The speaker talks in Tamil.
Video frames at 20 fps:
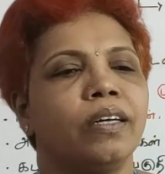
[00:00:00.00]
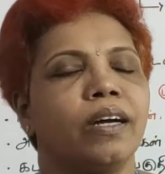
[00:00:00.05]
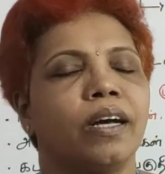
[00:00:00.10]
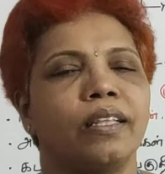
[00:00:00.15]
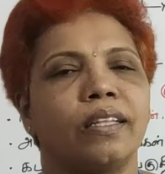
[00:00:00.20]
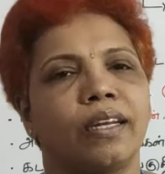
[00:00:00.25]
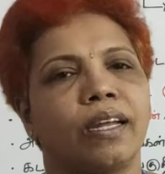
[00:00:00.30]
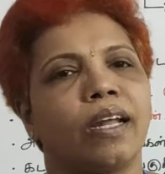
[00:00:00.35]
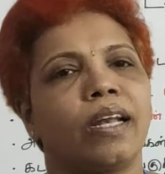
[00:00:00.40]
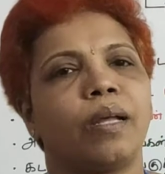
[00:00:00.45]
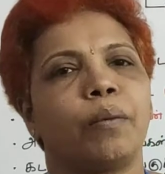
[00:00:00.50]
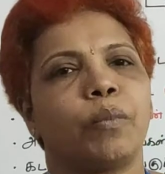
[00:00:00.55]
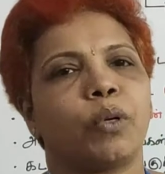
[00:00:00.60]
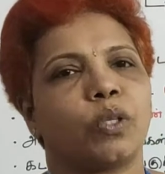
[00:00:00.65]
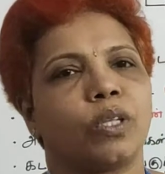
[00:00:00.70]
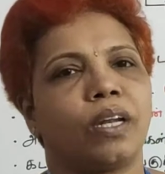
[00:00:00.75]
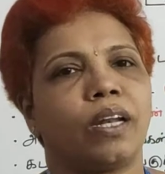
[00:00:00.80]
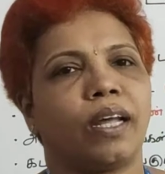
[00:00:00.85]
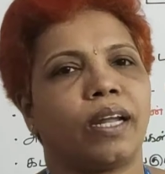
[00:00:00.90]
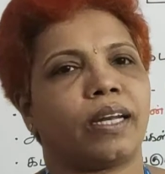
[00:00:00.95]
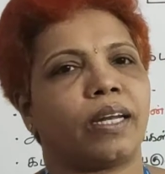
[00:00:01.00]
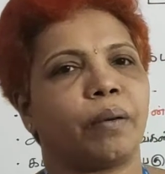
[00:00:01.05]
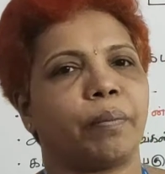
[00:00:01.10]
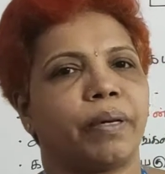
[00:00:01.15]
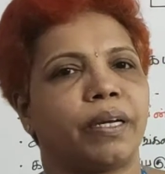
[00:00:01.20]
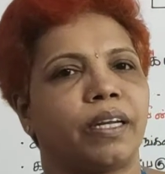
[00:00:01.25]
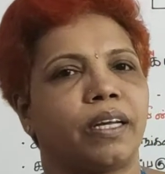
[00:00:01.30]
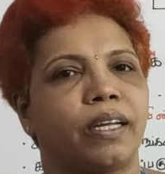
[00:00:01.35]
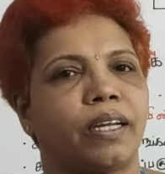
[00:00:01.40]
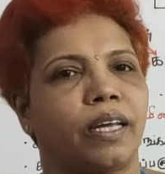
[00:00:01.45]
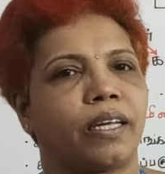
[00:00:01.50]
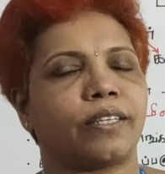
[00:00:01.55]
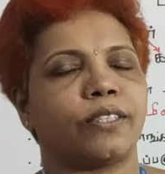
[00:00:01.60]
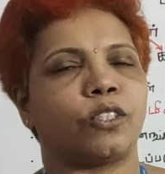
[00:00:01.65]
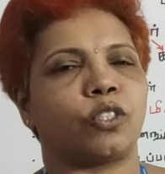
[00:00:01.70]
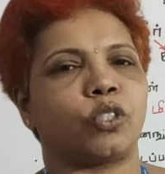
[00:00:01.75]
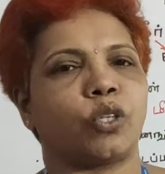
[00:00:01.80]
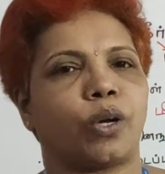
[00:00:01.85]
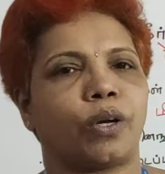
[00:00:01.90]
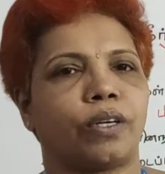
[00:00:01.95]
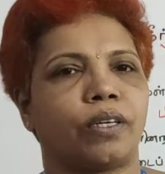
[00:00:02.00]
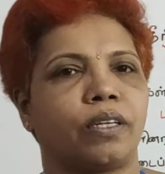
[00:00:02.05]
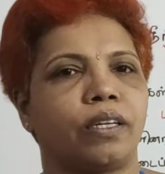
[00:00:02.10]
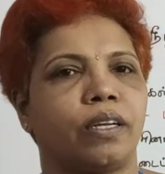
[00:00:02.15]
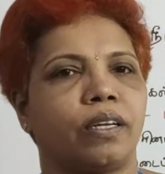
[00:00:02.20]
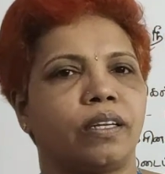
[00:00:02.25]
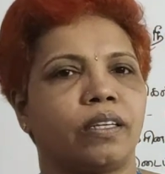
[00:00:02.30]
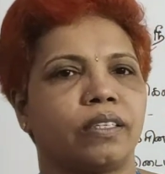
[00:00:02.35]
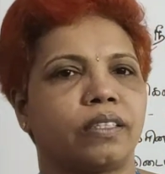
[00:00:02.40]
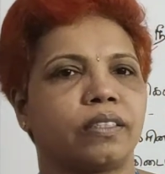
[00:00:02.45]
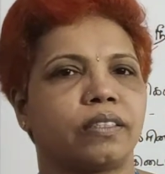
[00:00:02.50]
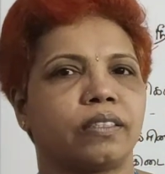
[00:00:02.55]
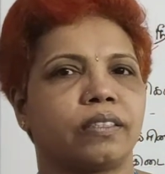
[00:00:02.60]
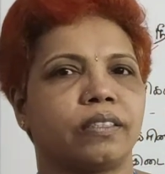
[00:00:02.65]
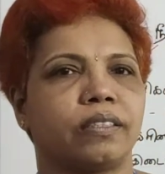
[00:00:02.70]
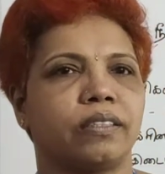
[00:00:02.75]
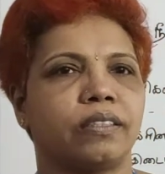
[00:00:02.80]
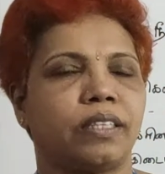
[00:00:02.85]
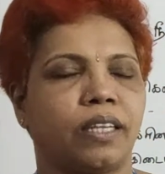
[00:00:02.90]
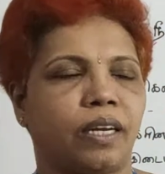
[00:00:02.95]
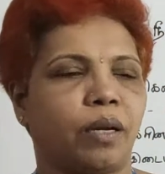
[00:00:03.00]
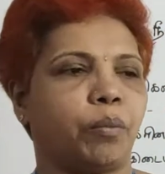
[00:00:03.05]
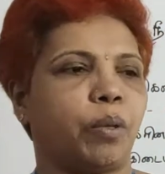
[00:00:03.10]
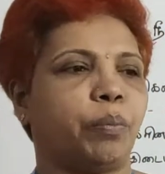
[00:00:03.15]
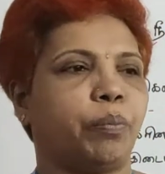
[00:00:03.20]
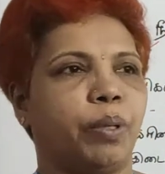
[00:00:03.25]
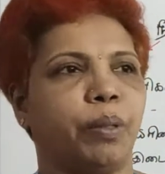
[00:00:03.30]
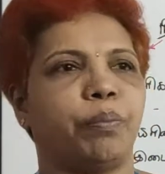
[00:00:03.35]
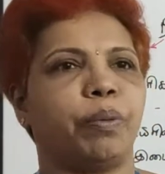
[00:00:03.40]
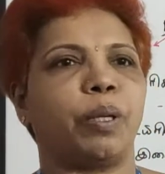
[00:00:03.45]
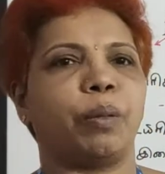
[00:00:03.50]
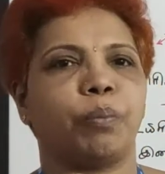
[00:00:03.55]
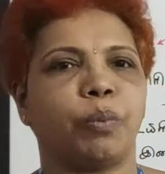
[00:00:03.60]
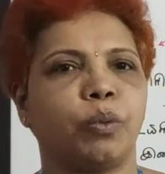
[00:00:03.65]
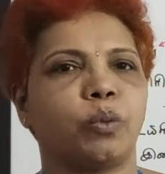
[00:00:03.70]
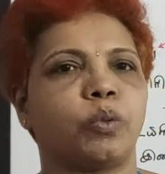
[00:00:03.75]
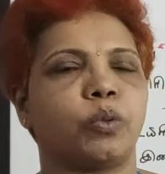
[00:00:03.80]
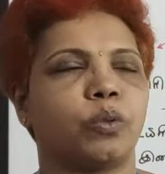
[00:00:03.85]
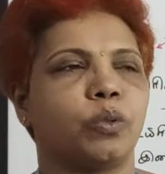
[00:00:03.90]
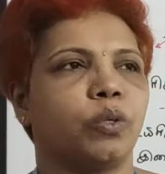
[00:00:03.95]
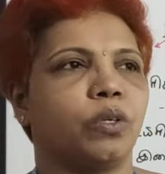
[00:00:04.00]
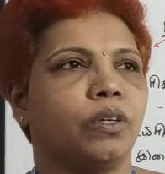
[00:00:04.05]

அதனால் முதல்ல என்ன பண்ணார் அரிஸ்டாட்டில் சரி நம்ம இப்படி பிரிப்போம்